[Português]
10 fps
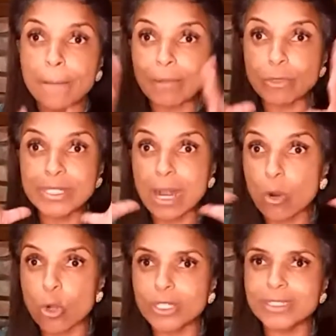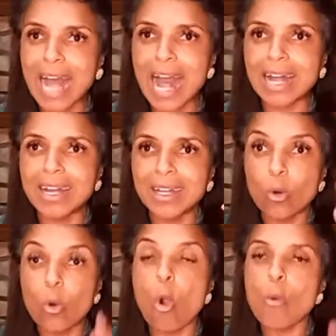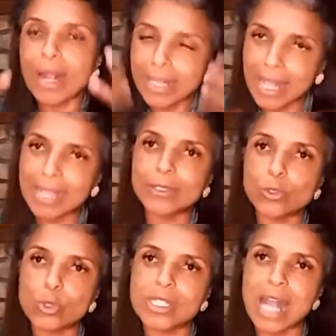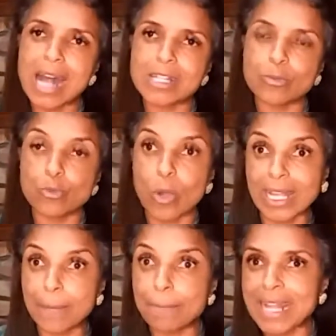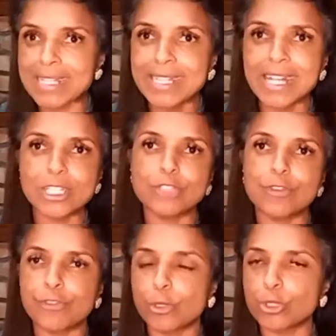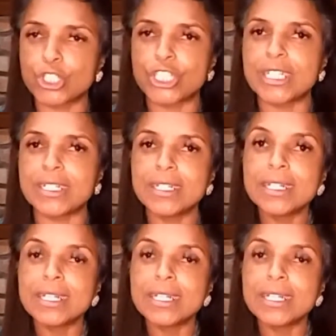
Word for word: para você acordar com aquele entusiasmo, com aquele prazer de viver o dia.